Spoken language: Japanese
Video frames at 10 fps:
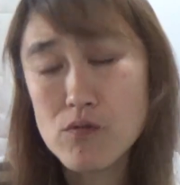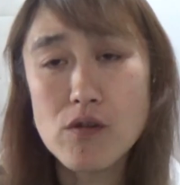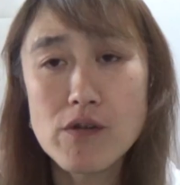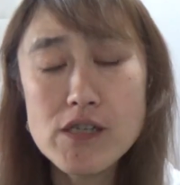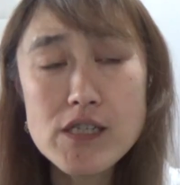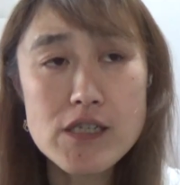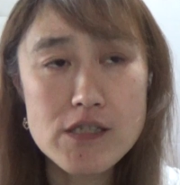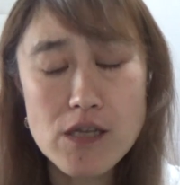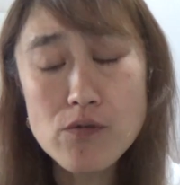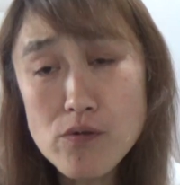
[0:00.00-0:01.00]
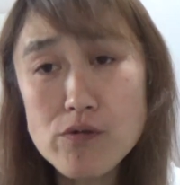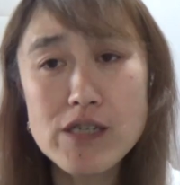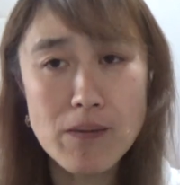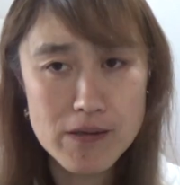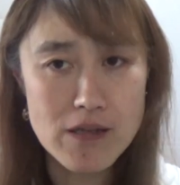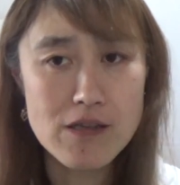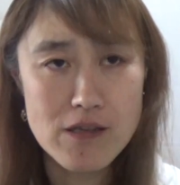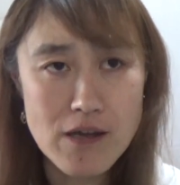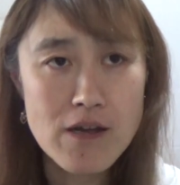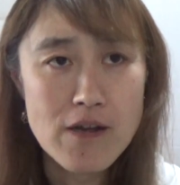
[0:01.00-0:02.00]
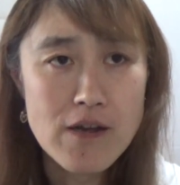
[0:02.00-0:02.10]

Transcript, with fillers: 言ってるの意識してゆっくり喋ってんねんね。